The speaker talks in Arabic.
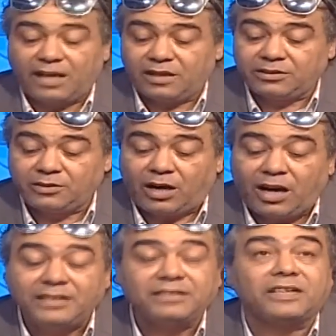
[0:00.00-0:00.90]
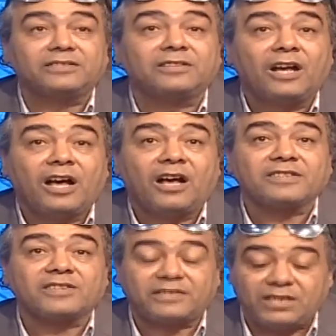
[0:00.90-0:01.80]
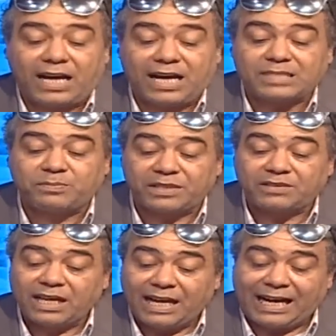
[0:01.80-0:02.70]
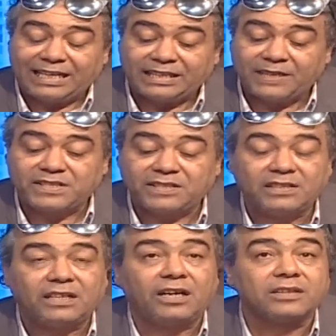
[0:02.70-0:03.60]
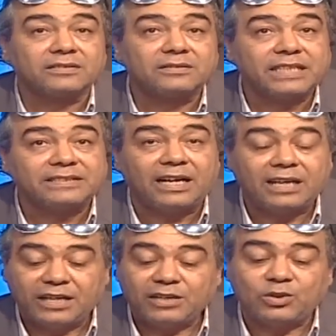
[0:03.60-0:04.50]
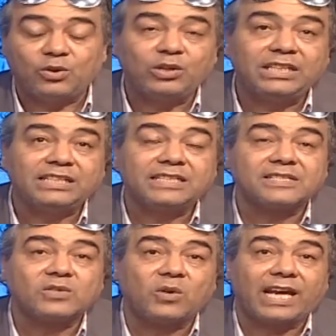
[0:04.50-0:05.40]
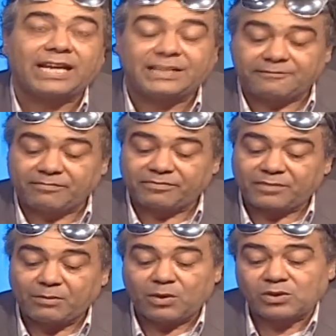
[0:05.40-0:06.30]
أضلاع أيضا أستطيع أثبت على نفس النقاط كده يقول لي السؤال ما هو